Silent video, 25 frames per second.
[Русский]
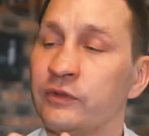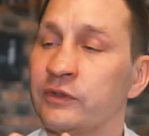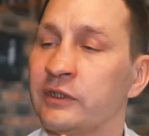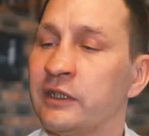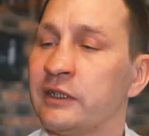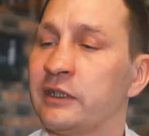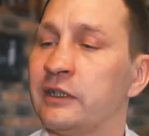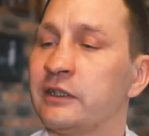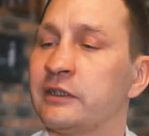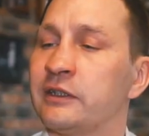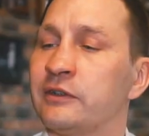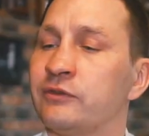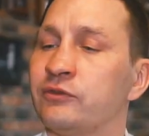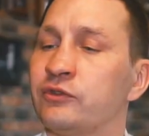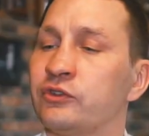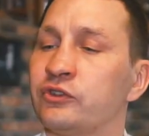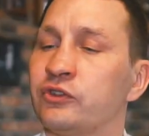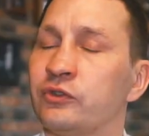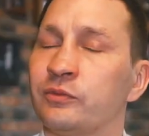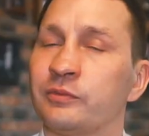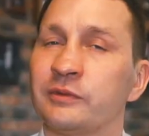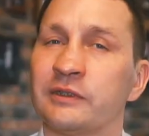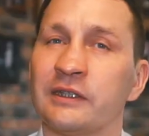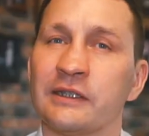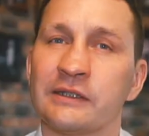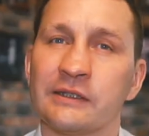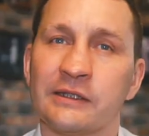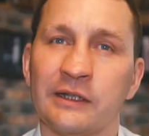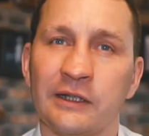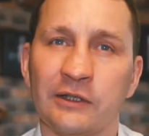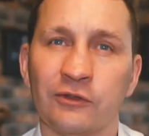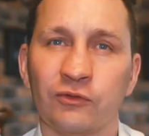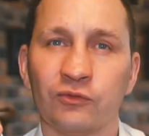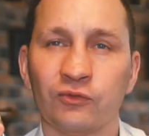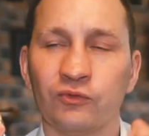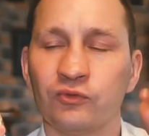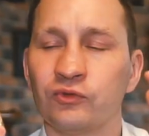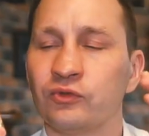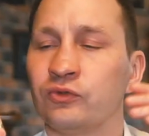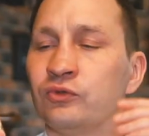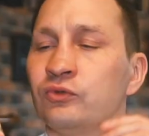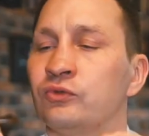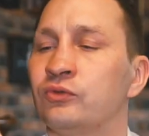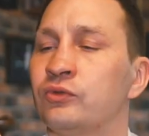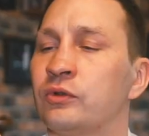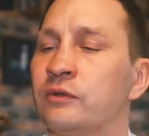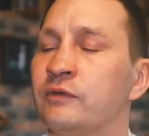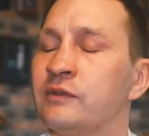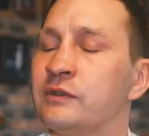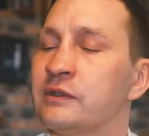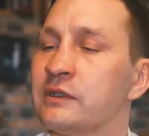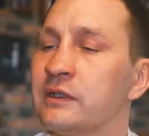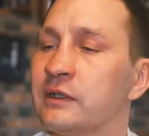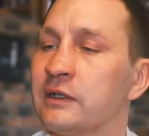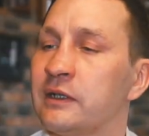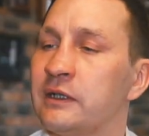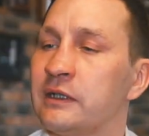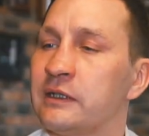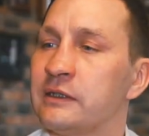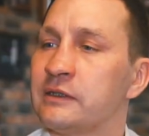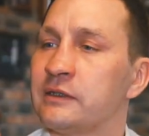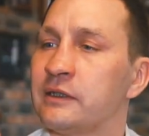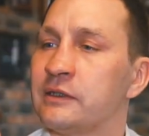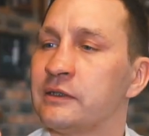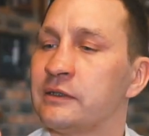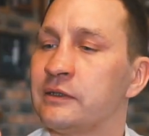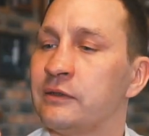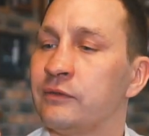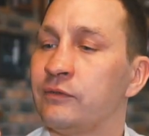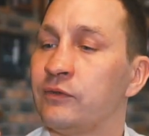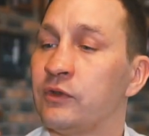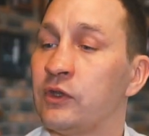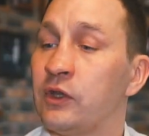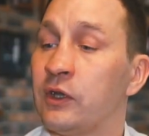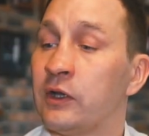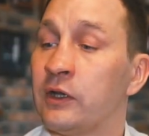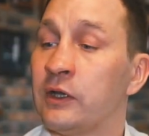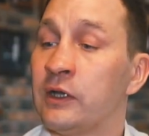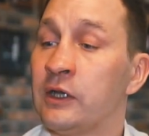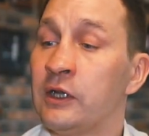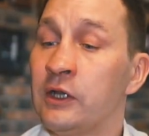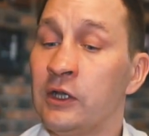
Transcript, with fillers: вина для того, чтобы создать нужный уровень сахаристости в вине.